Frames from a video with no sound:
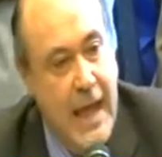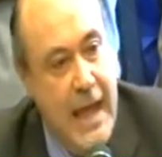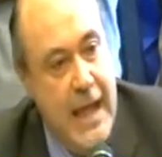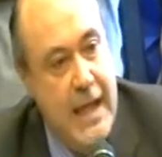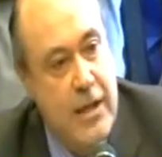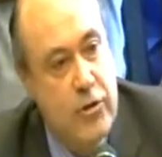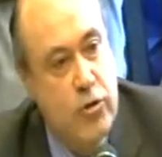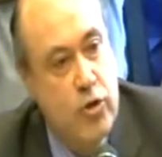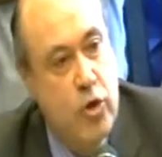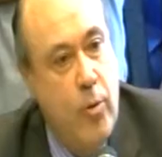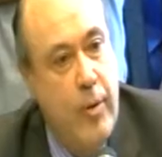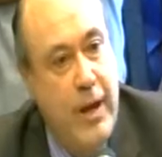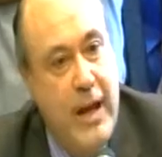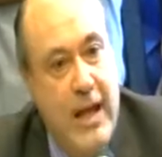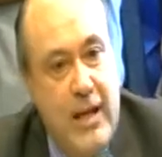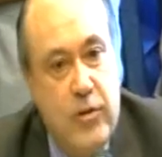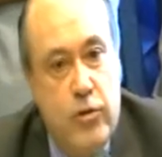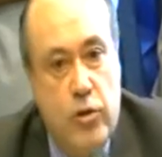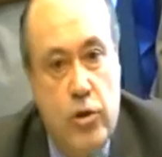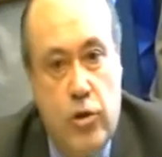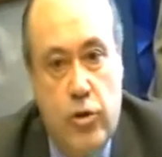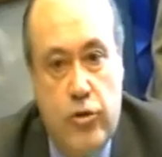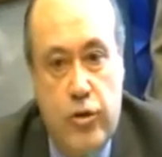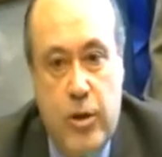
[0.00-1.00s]
Sobre
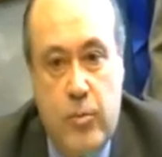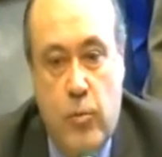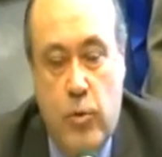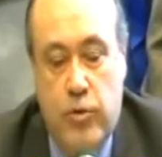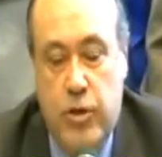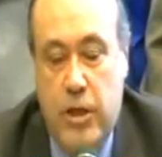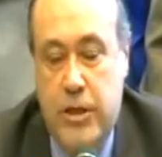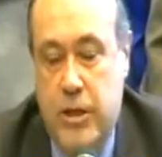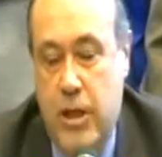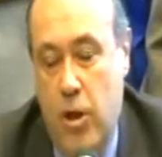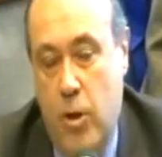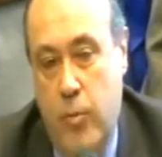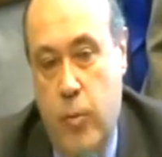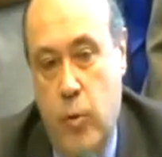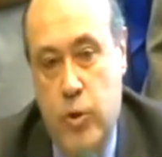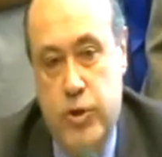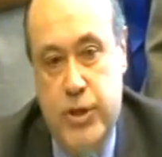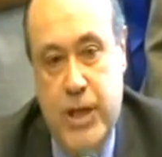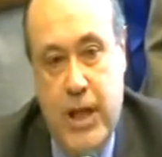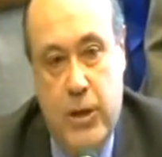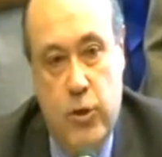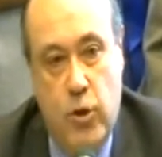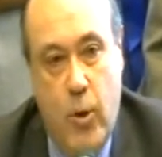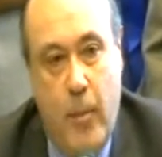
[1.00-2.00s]
eso nos hemos estado
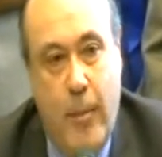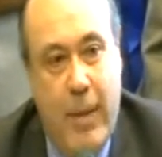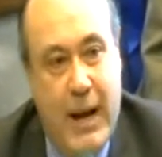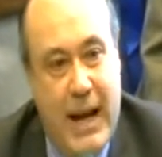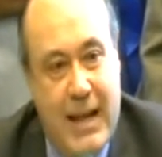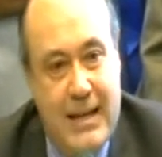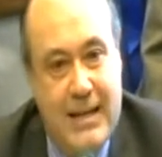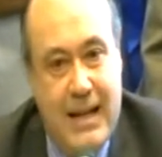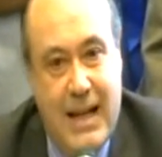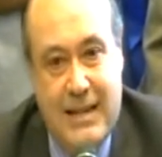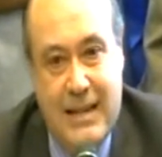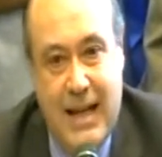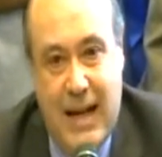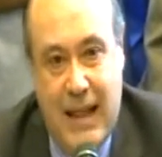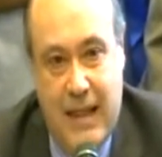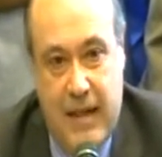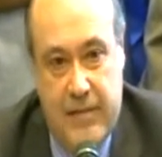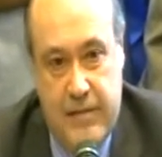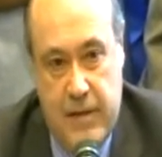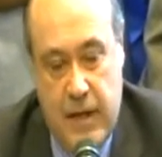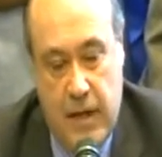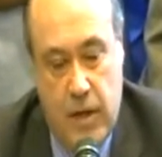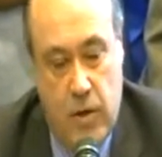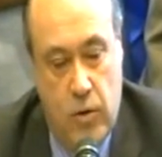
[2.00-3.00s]
apoyando para tratar de
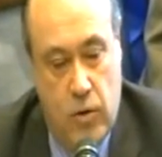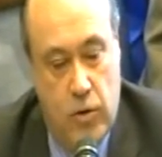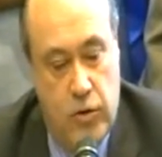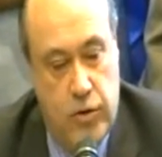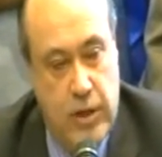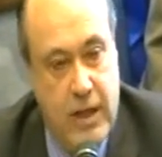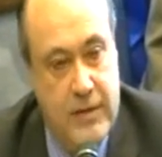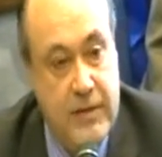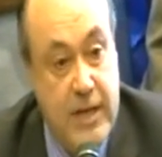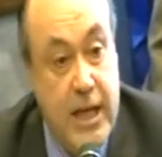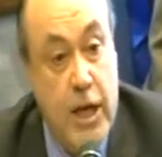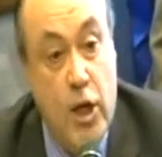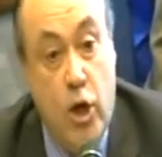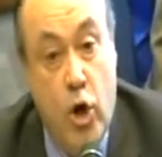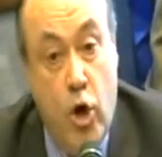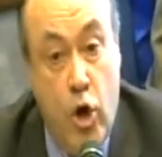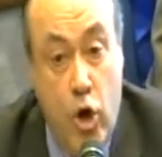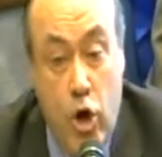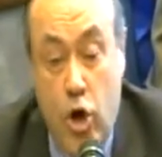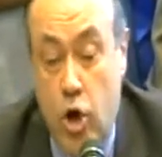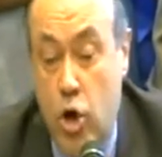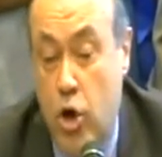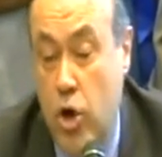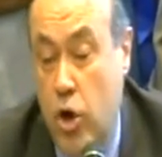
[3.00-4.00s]
hacer cosas y los
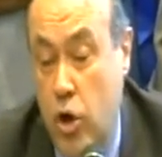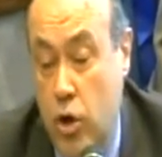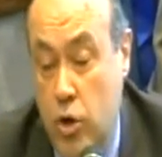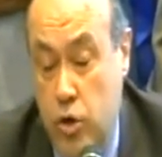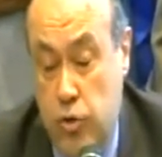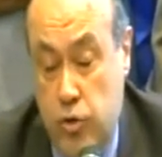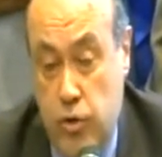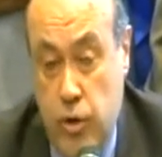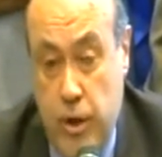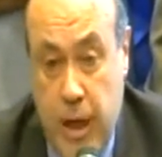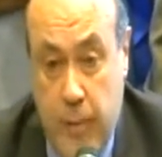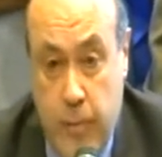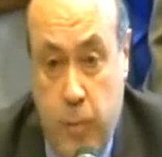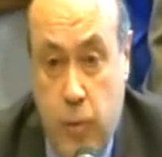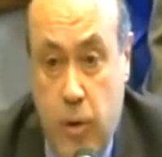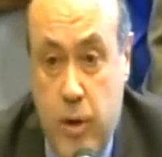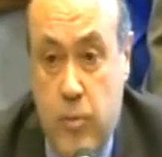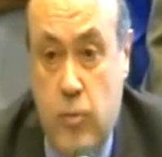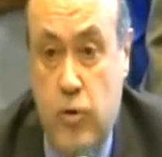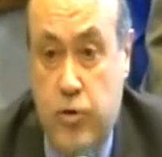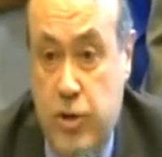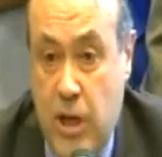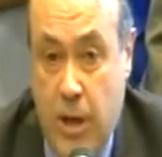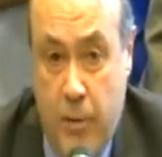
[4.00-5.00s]
logros que
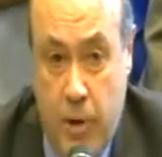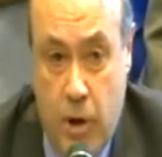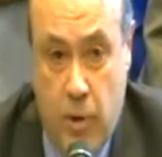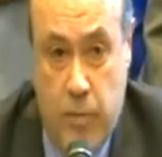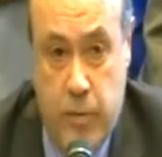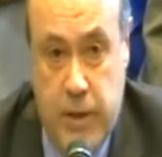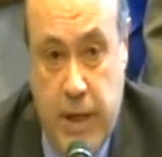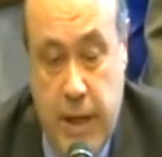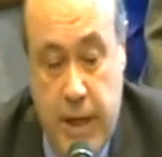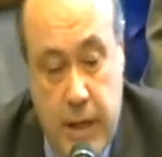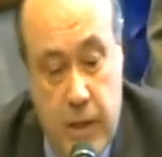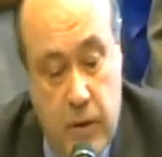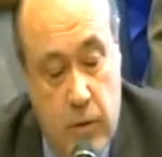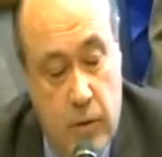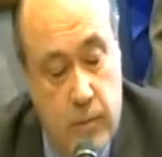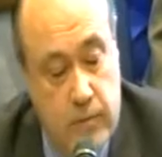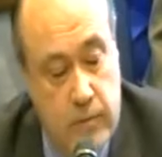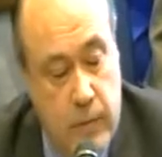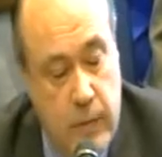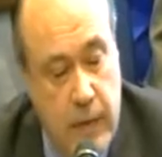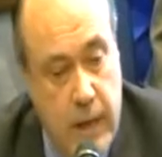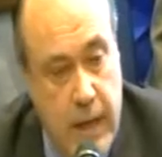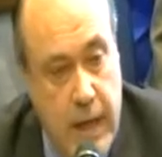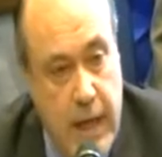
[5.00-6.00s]
pudimos haber obtenido
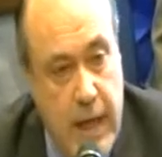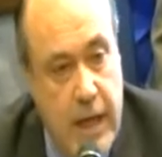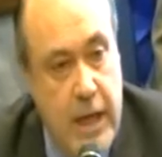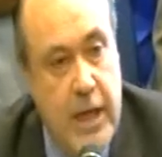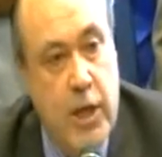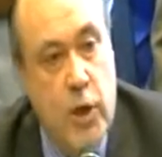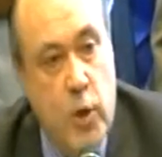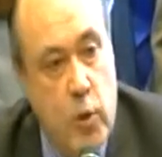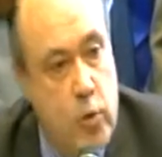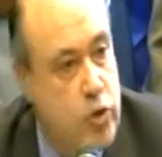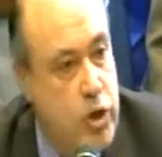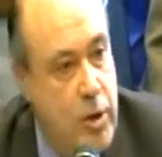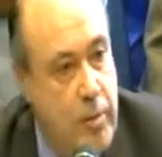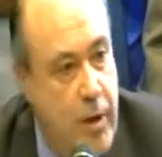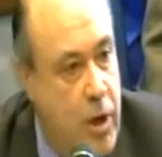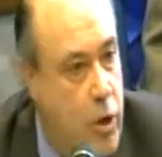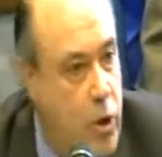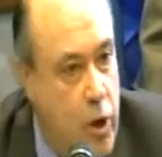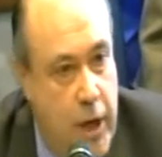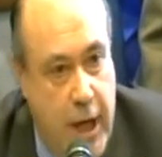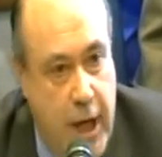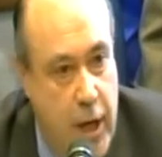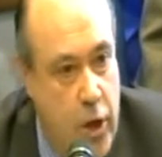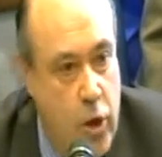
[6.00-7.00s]
inclusive
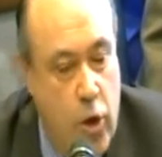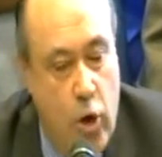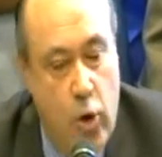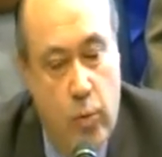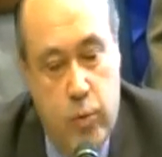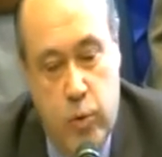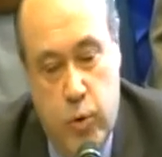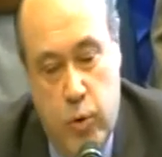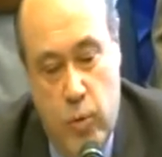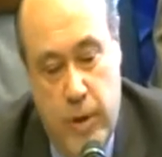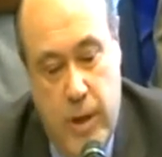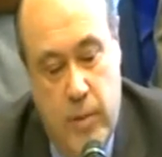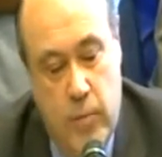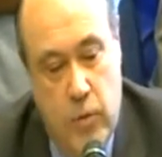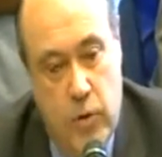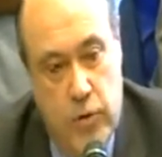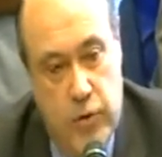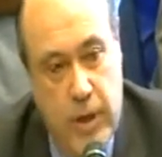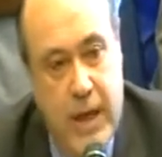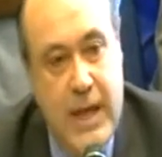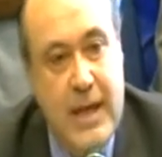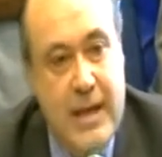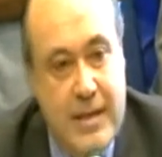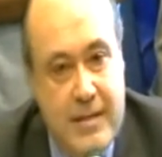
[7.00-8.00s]
los que no
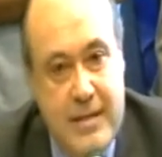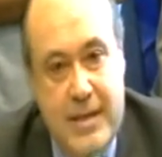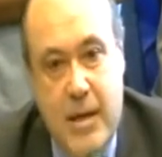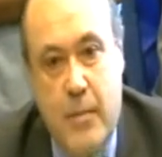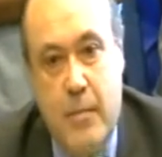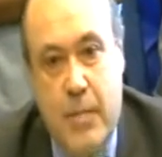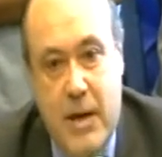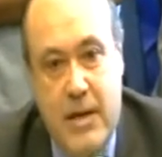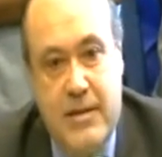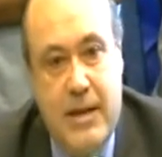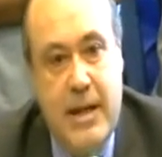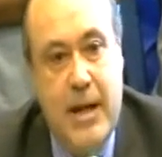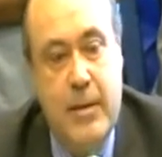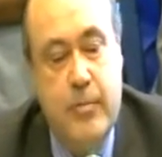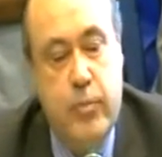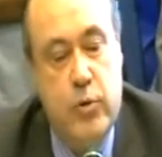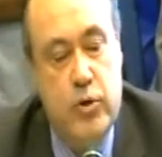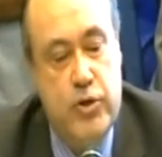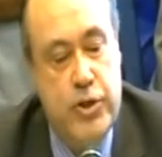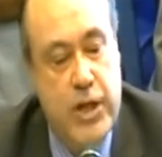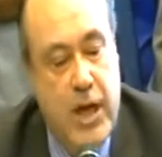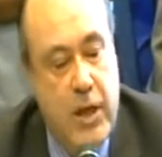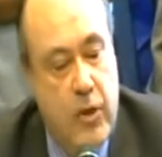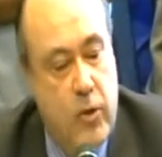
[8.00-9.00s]
obtuvimos, siempre se han
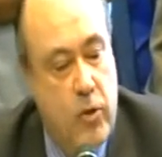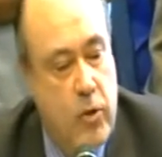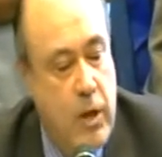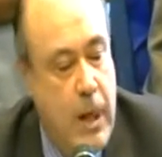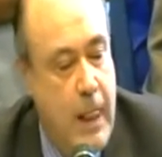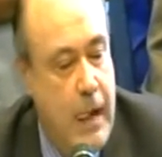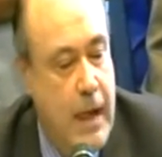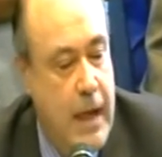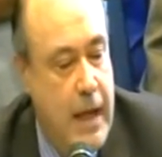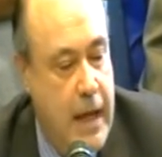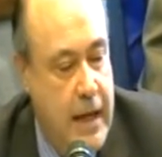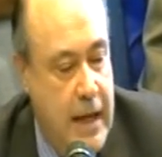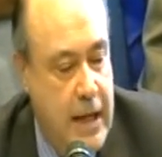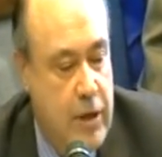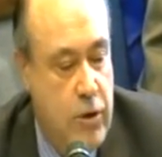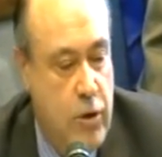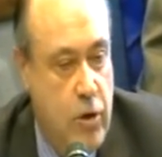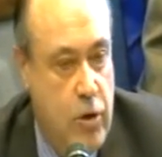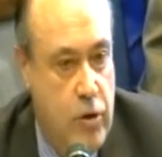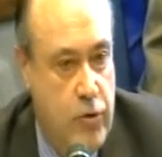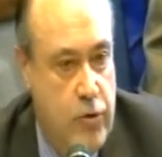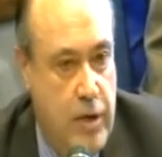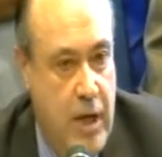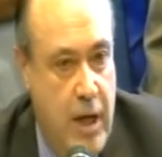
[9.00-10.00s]
apoyado en estos
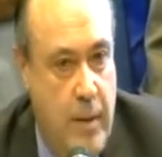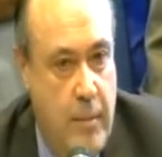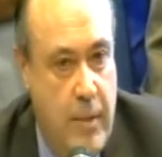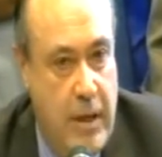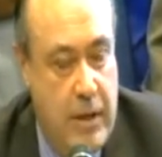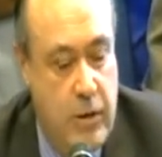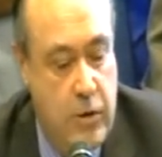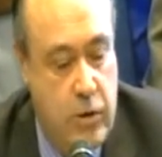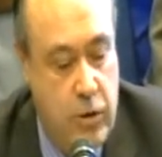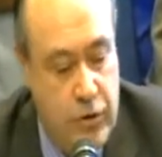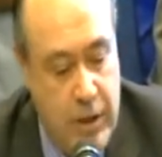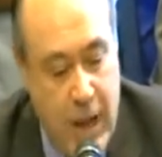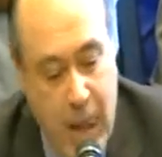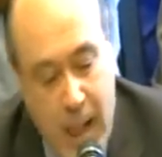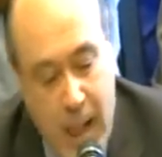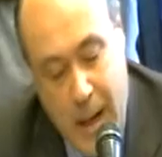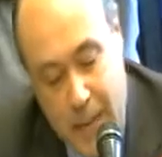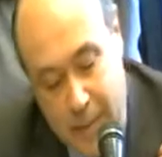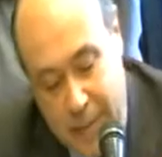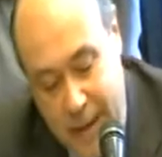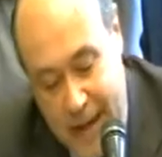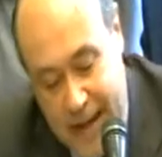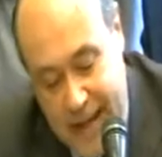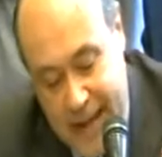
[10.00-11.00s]
dos elementos.
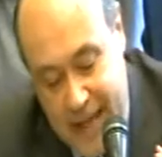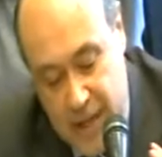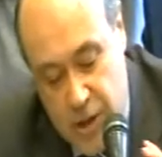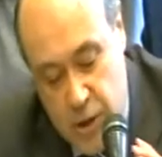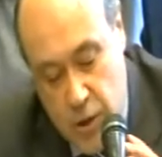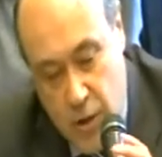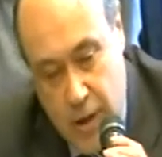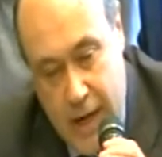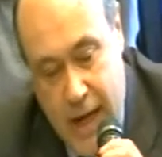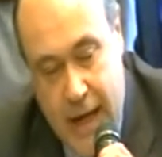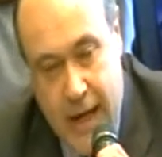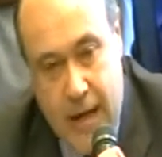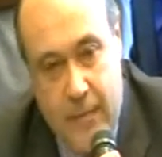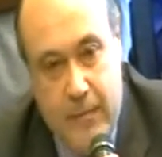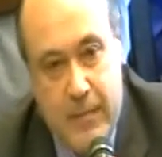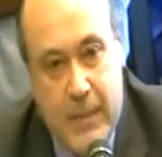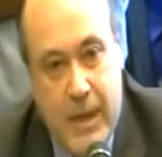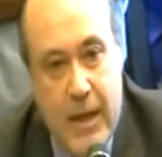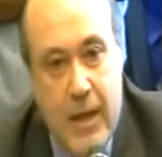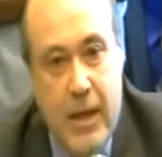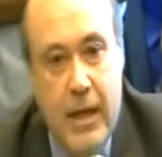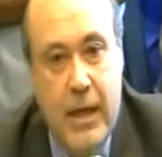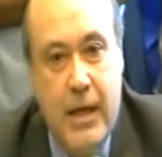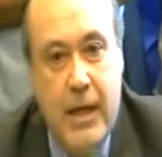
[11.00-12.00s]
Para gestionar,
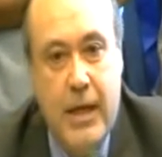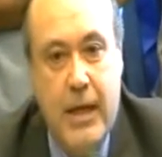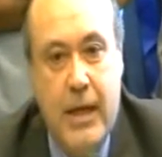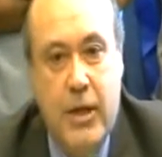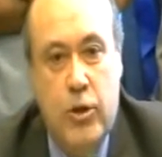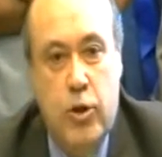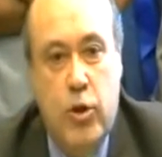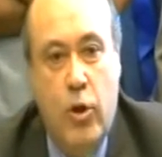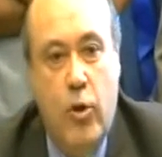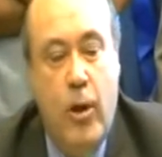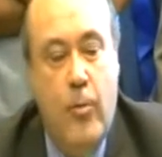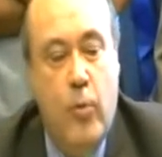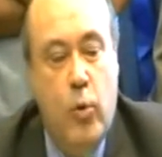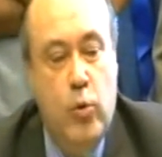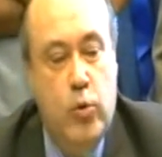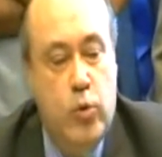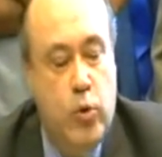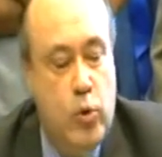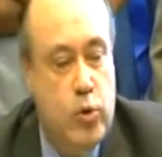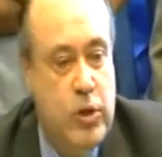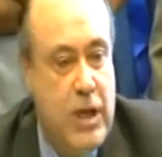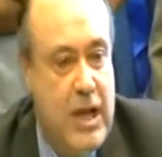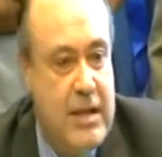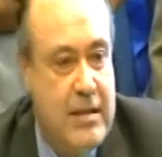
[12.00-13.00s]
todo el
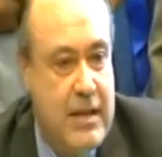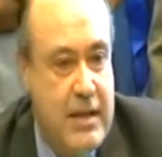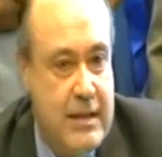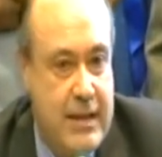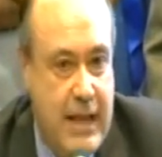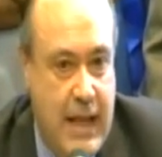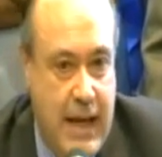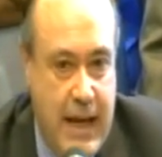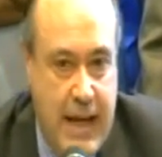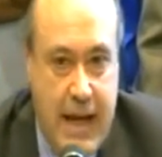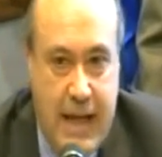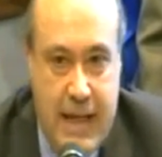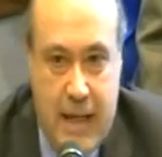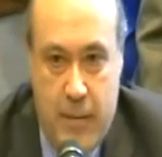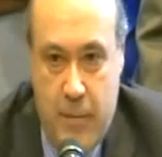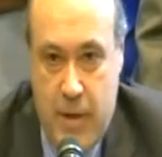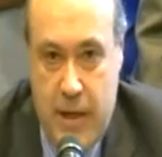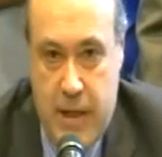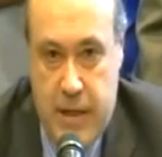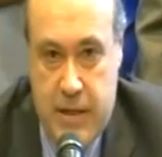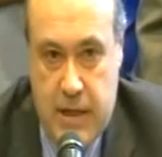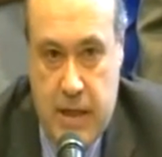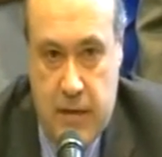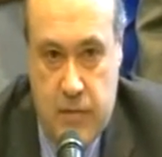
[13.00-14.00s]
mundo utiliza técnicas de
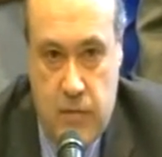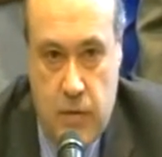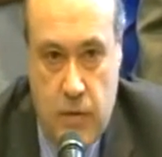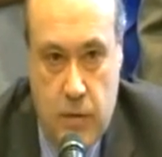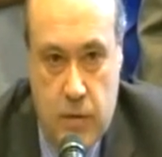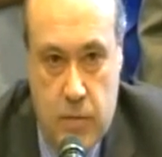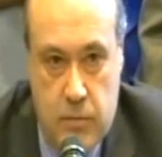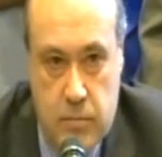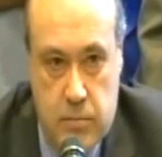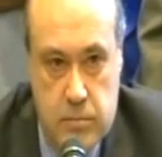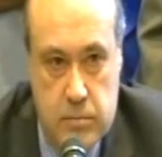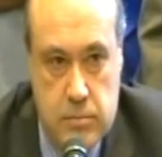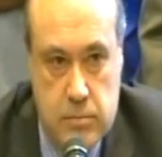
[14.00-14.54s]
administración.